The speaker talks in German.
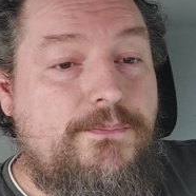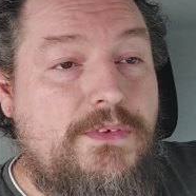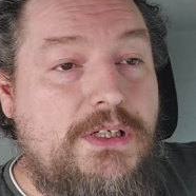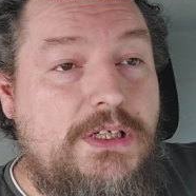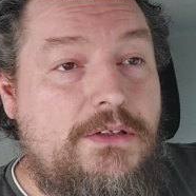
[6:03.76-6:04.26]

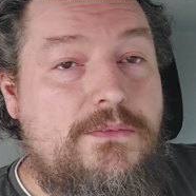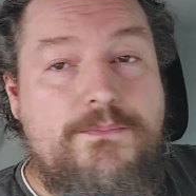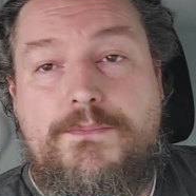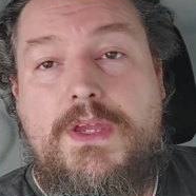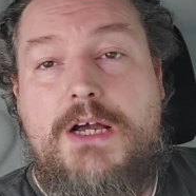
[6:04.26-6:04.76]
na,
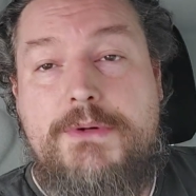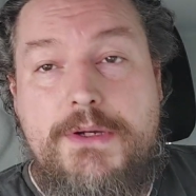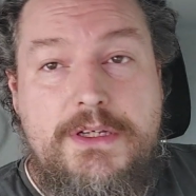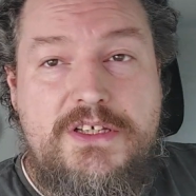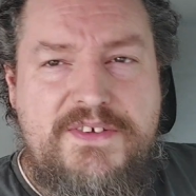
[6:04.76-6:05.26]

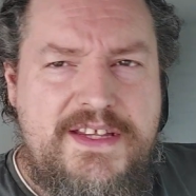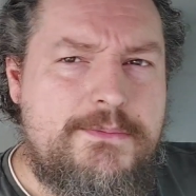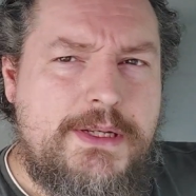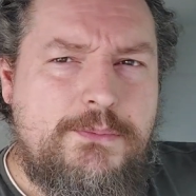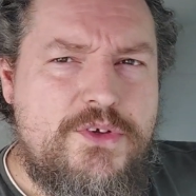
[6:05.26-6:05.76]
aber ich
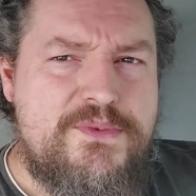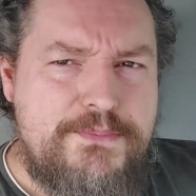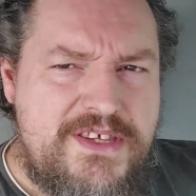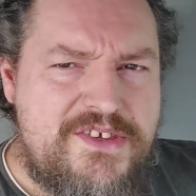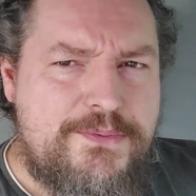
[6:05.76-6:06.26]
finde, man muss
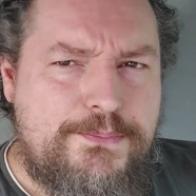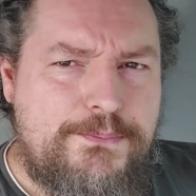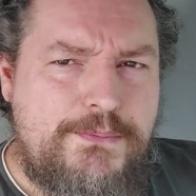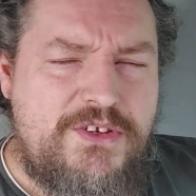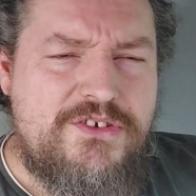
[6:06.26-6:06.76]
Miss
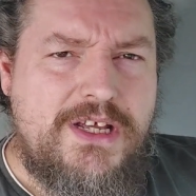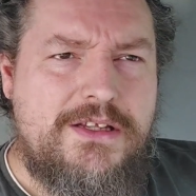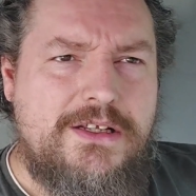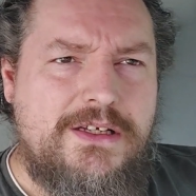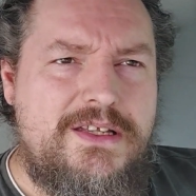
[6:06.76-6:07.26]

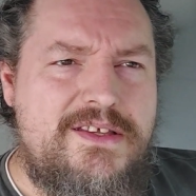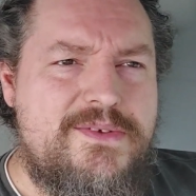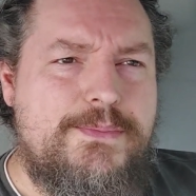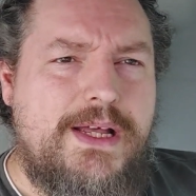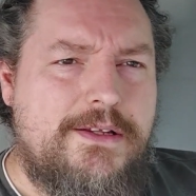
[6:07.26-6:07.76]
Missstände in
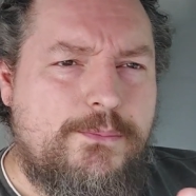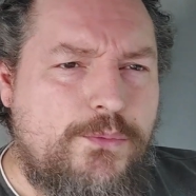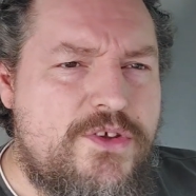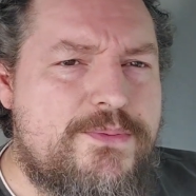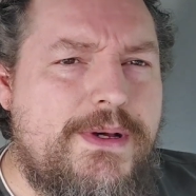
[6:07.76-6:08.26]
diesem Land,
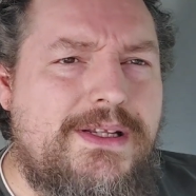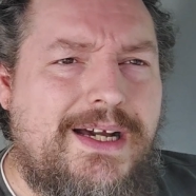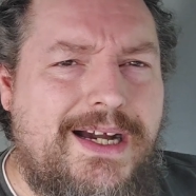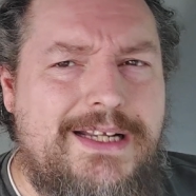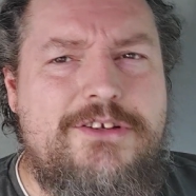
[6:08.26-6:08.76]
muss man
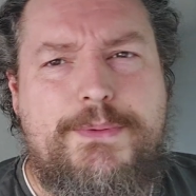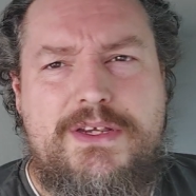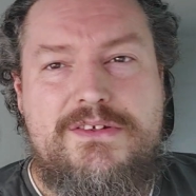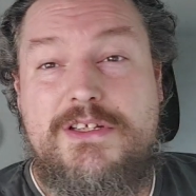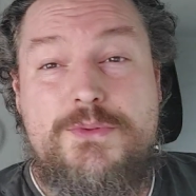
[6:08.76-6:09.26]

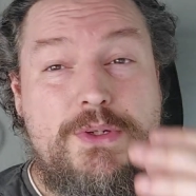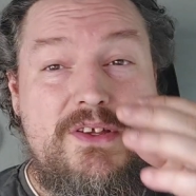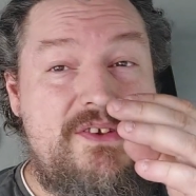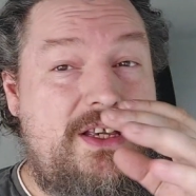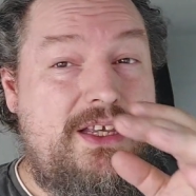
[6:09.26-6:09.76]
ansprechen. Ich
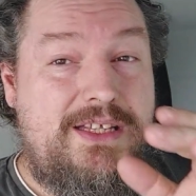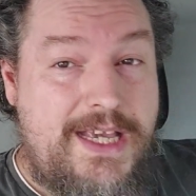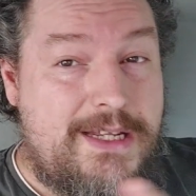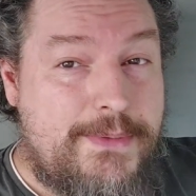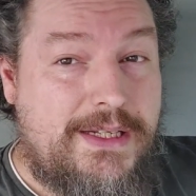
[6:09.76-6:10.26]
würde sie in
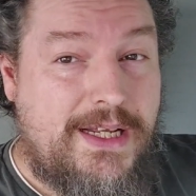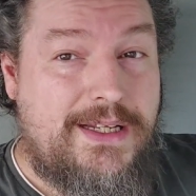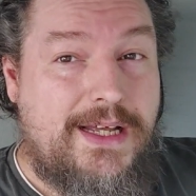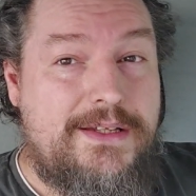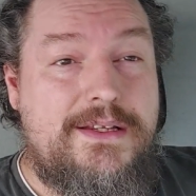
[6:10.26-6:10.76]
jedem
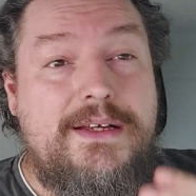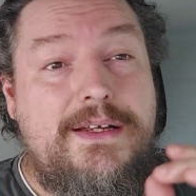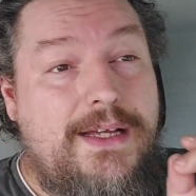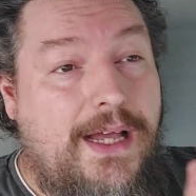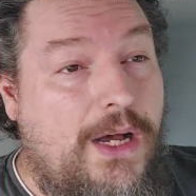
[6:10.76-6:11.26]
anderen Land
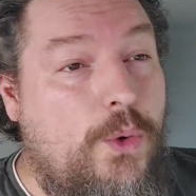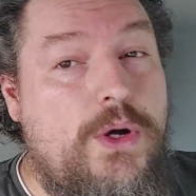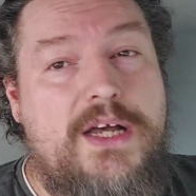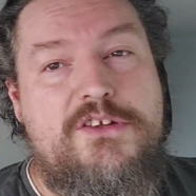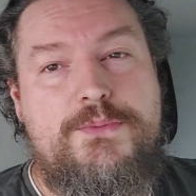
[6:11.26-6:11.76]

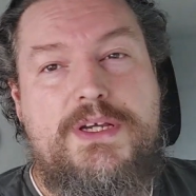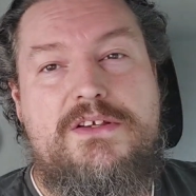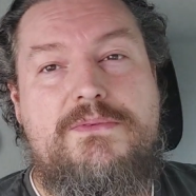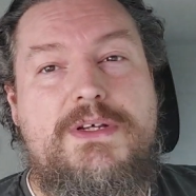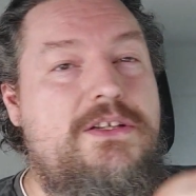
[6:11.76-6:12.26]
auch
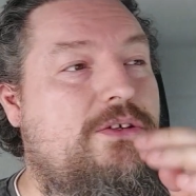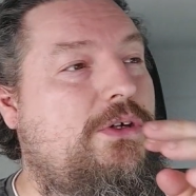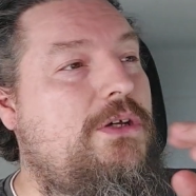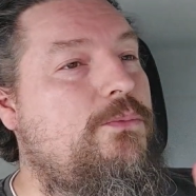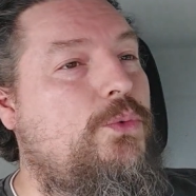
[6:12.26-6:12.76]
ansprechen. Wenn
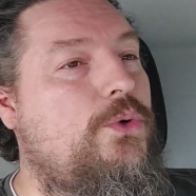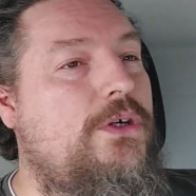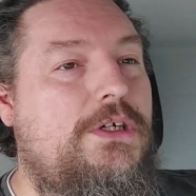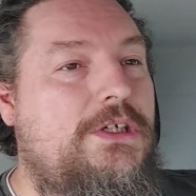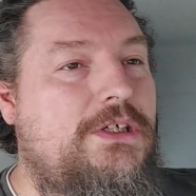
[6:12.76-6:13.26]
ich
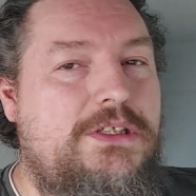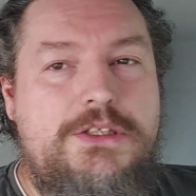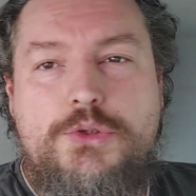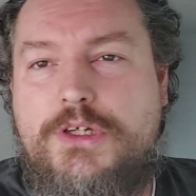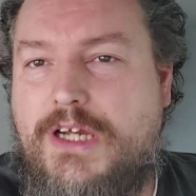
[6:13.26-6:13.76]
irgendwo in
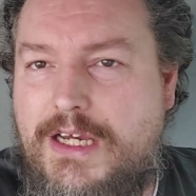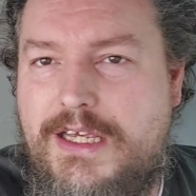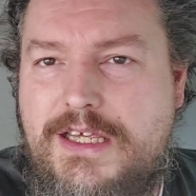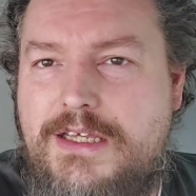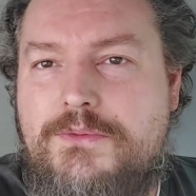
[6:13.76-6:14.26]
die
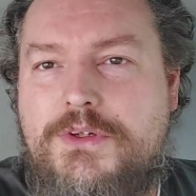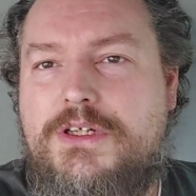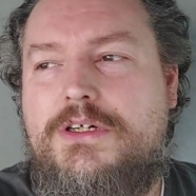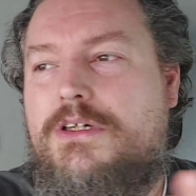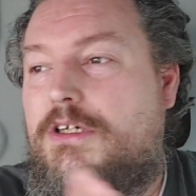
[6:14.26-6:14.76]
Türkei gehen
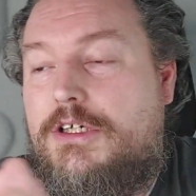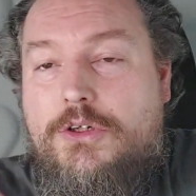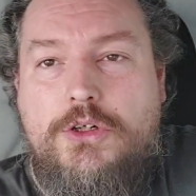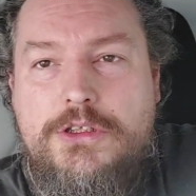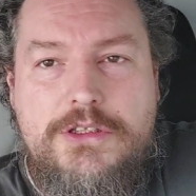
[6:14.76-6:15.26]
würde
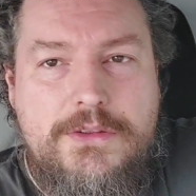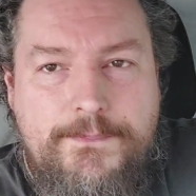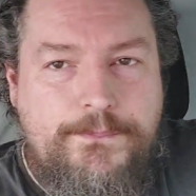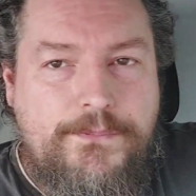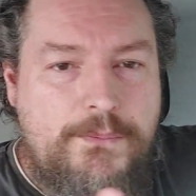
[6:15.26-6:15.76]
und
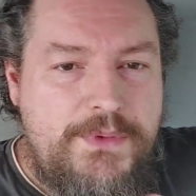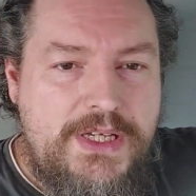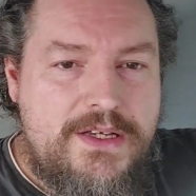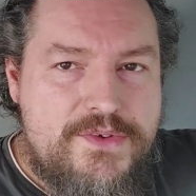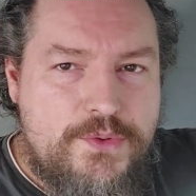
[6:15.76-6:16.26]

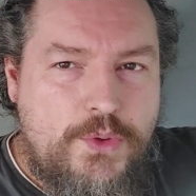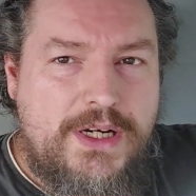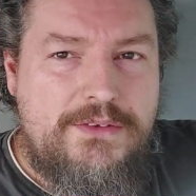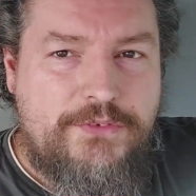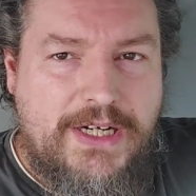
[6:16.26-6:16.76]
mir so
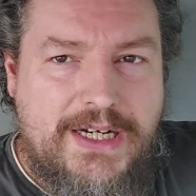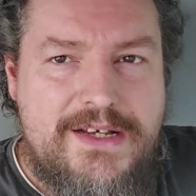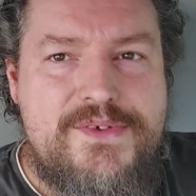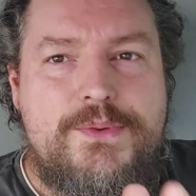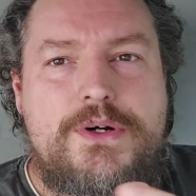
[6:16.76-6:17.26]
ein
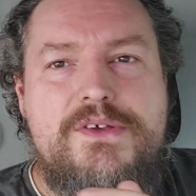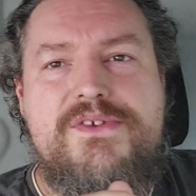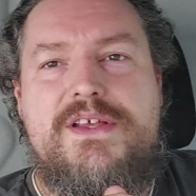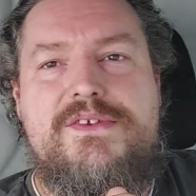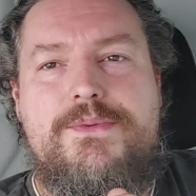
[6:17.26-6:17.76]
Fraß
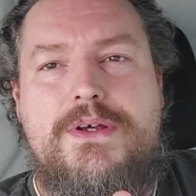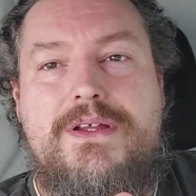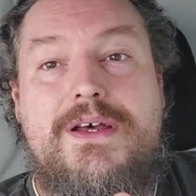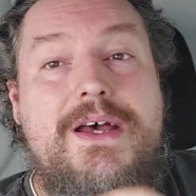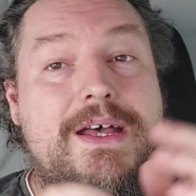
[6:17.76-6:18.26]
vorgesetzt
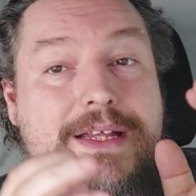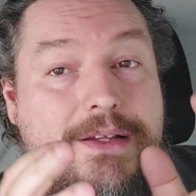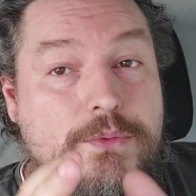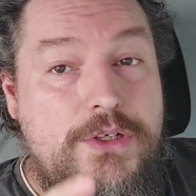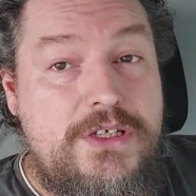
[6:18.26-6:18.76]
wird,
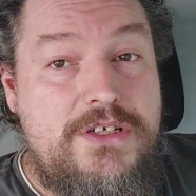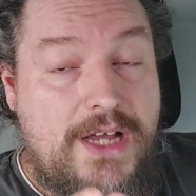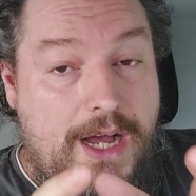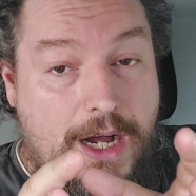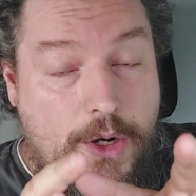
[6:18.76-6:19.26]
dann würde
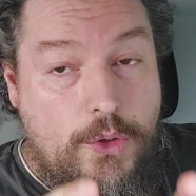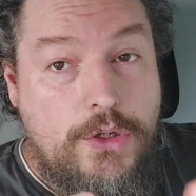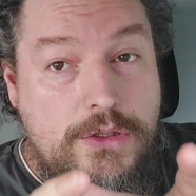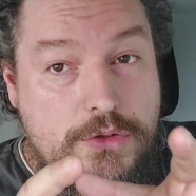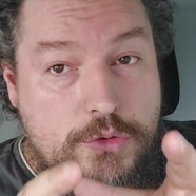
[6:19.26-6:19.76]
ich
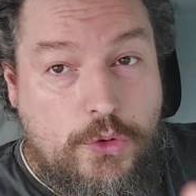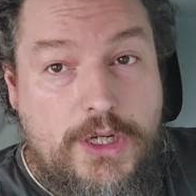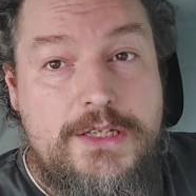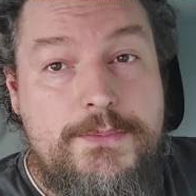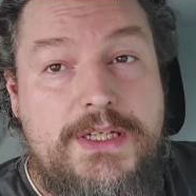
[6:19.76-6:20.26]
auch
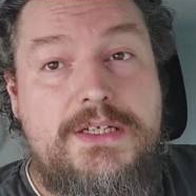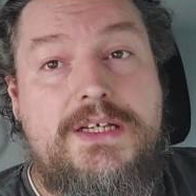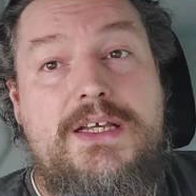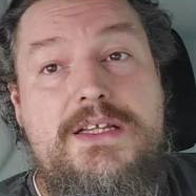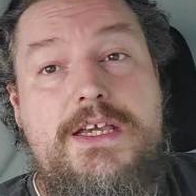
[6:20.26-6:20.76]
dort meine
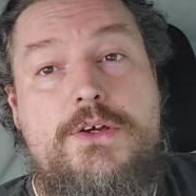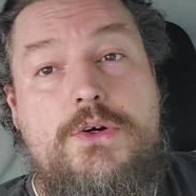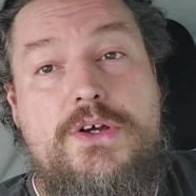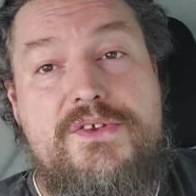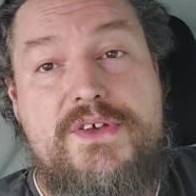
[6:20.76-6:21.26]
Kritik
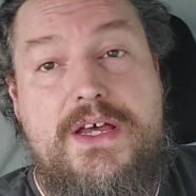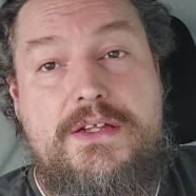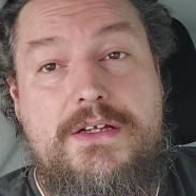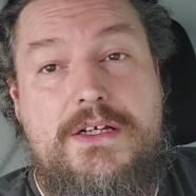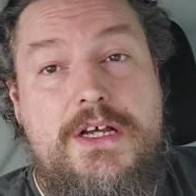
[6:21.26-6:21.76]

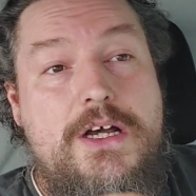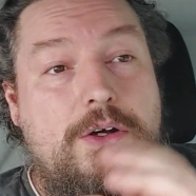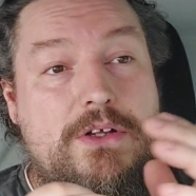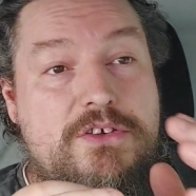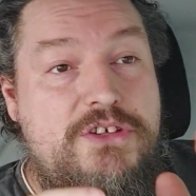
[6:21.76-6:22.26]
äußern.
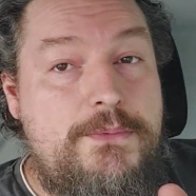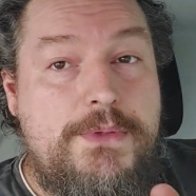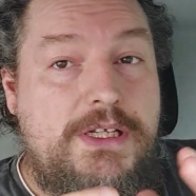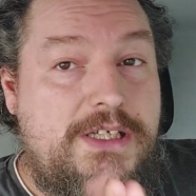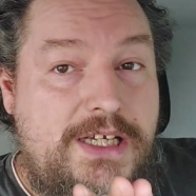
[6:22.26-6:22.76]
Und es steht
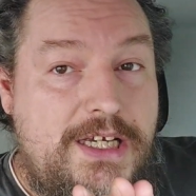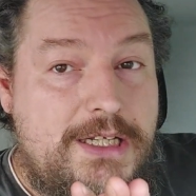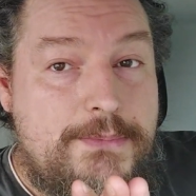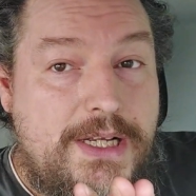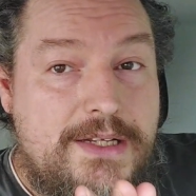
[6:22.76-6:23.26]
mir in
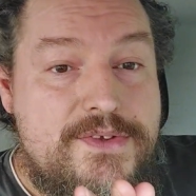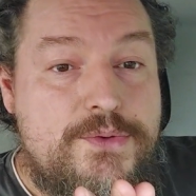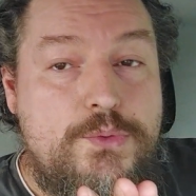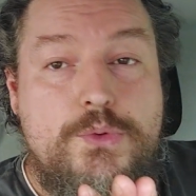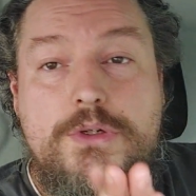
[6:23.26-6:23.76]
jedem Land
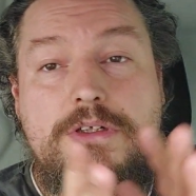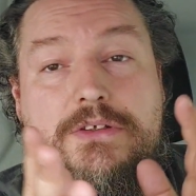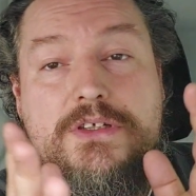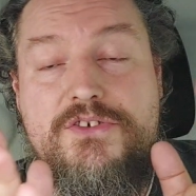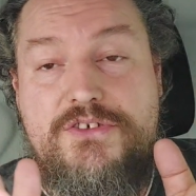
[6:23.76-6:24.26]
zu
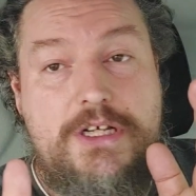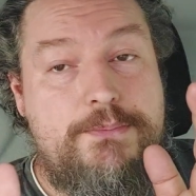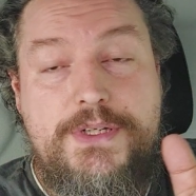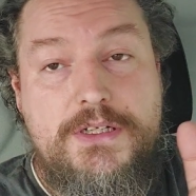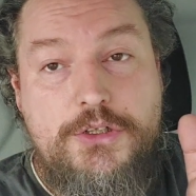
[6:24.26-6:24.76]
und es
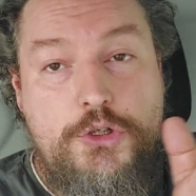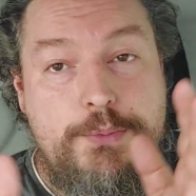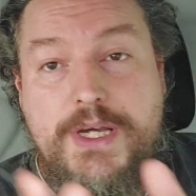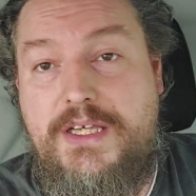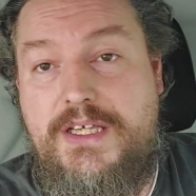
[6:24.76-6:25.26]
steht mir
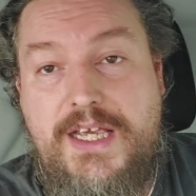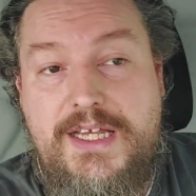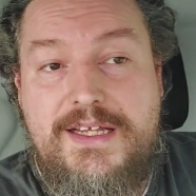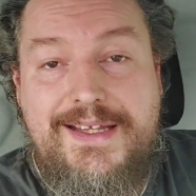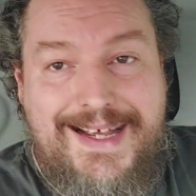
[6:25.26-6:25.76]
über
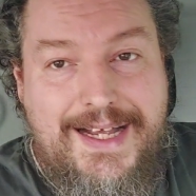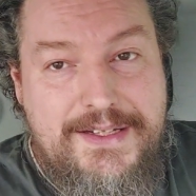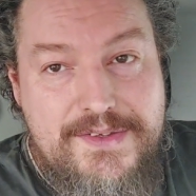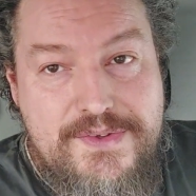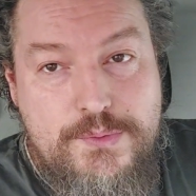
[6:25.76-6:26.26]
jeden
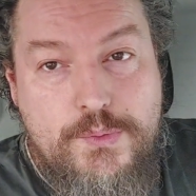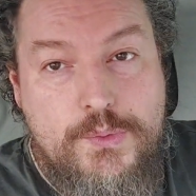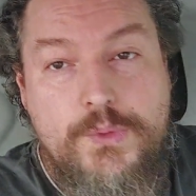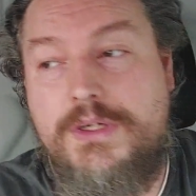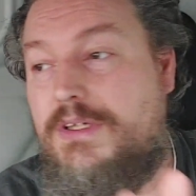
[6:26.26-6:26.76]
Laden
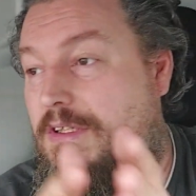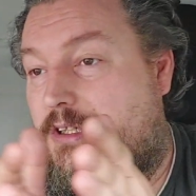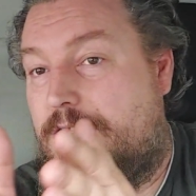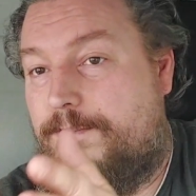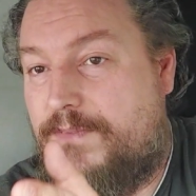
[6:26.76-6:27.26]
zu,
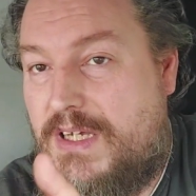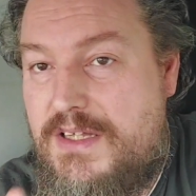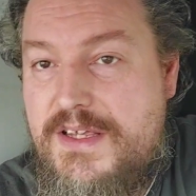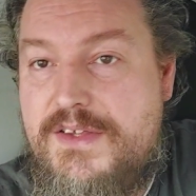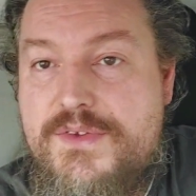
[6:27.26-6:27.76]

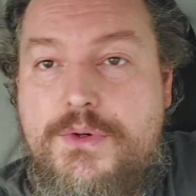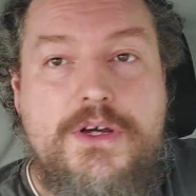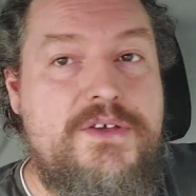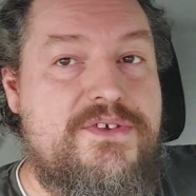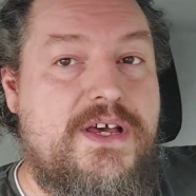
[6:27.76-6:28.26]
Kritik zu
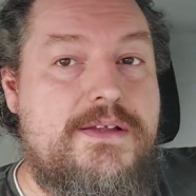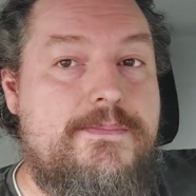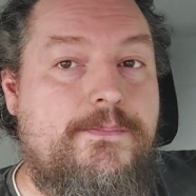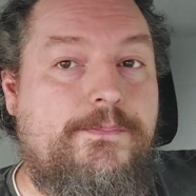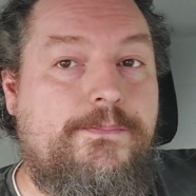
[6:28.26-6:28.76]
äußern.